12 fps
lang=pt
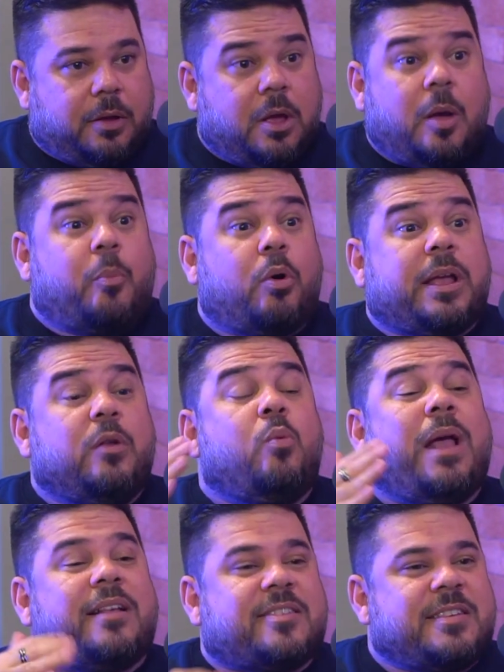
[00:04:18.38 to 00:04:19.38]
Porque não
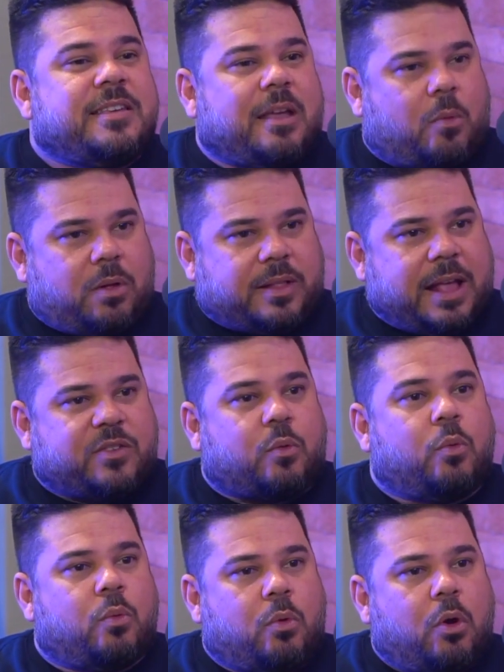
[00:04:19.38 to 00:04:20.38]
é assim que acontece
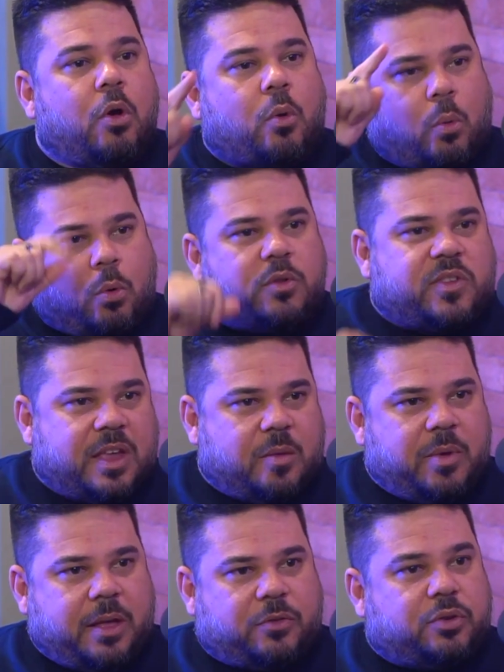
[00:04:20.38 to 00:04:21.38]
com, com outros
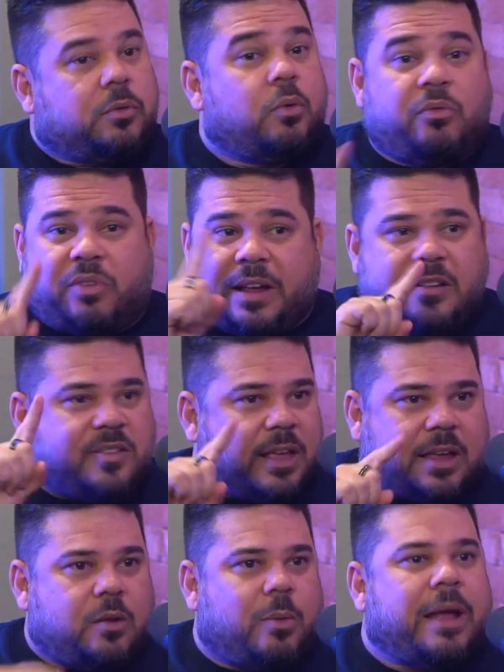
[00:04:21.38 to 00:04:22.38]
segmentos. Não vem dizer
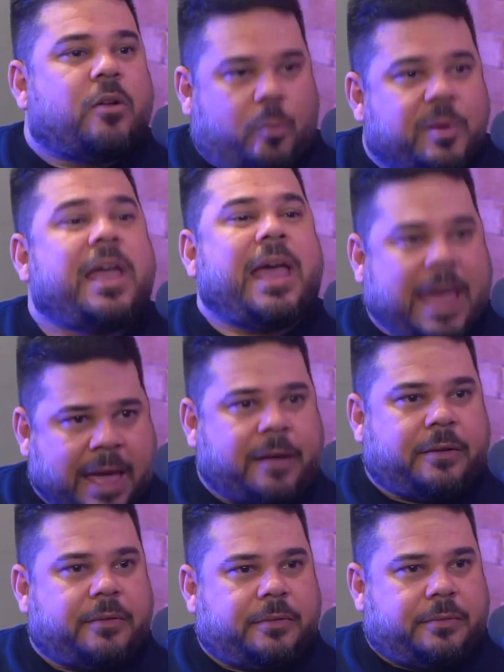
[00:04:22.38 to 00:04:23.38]
que não é, não, porque é.
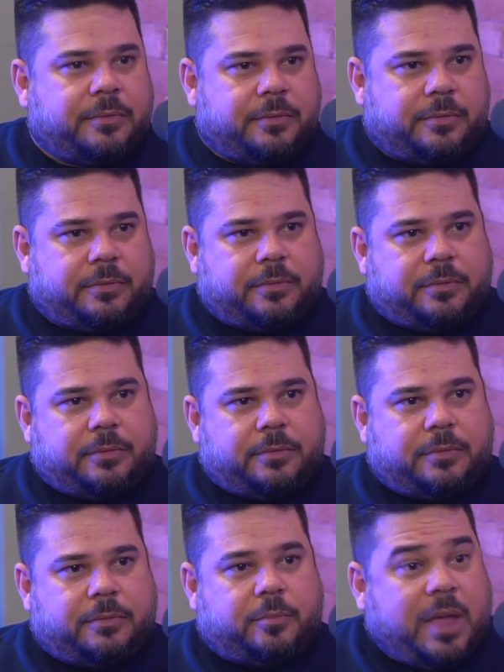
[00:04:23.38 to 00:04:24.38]

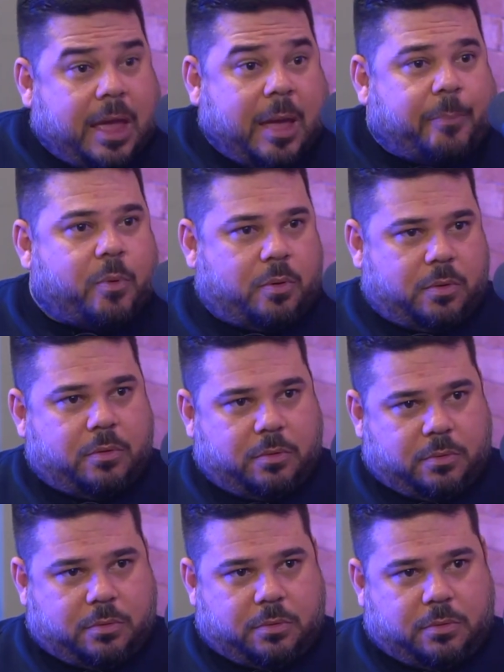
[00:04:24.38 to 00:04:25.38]
Porque é, pô.
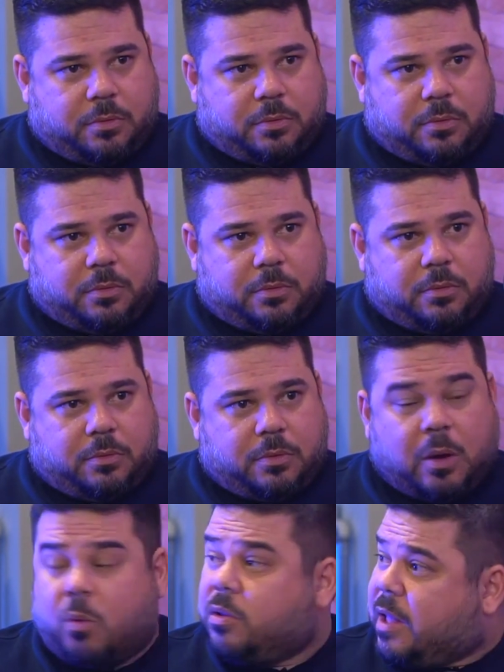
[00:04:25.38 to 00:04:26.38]

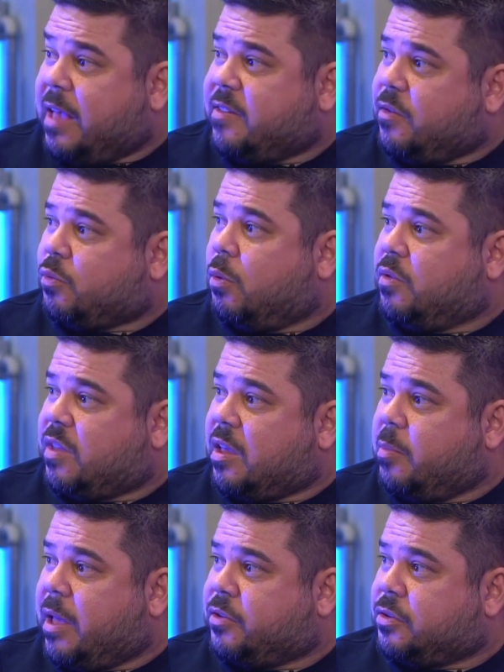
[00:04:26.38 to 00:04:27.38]
Acontece isso com outros
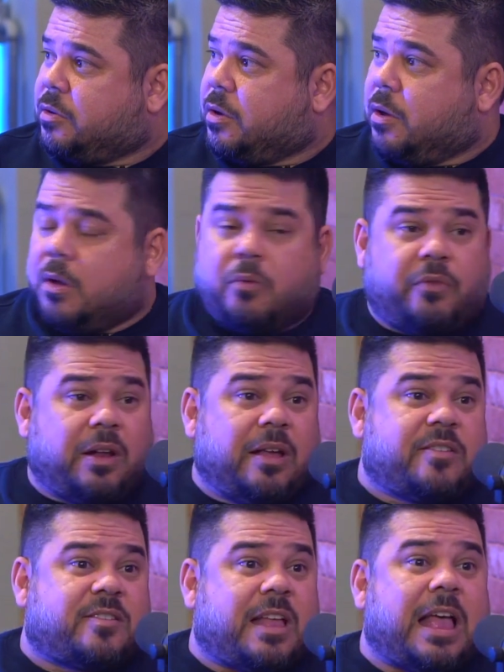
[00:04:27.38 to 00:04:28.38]
segmentos. Vou
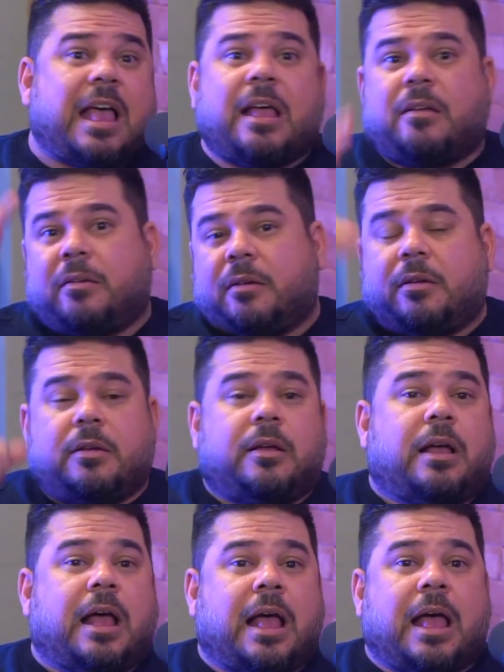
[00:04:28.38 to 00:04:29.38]
lançar
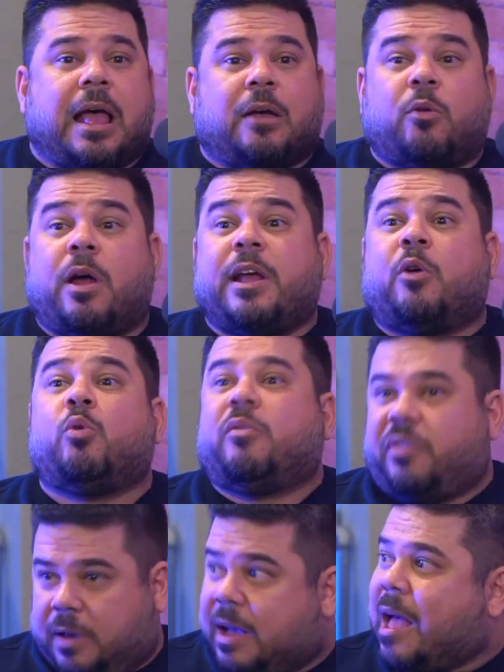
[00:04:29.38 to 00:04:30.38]
a Glória
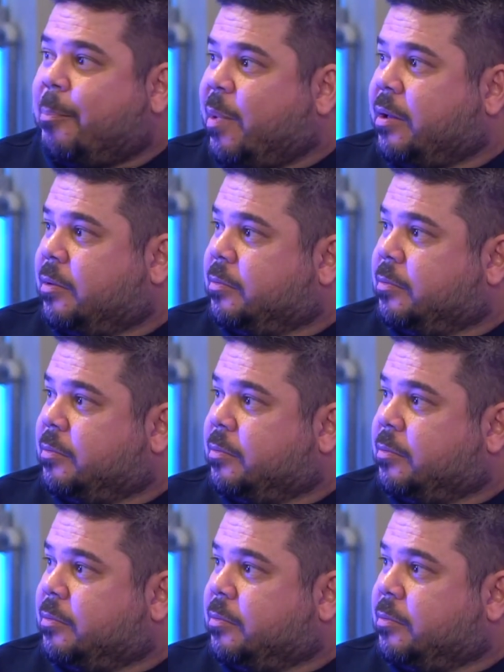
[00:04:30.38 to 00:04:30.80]
Groove, capa.